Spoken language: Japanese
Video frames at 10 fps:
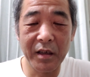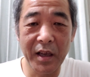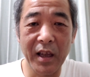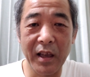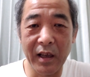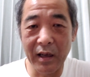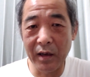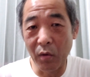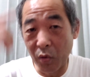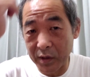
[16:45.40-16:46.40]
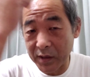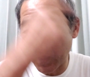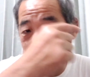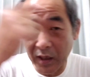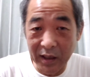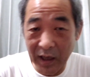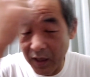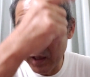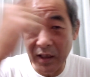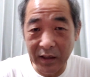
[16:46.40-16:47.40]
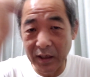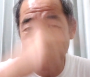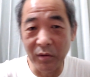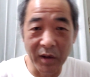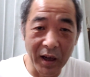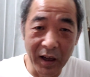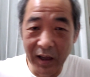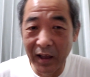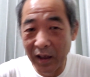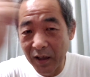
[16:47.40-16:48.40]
ね、ここに三角形やった人が、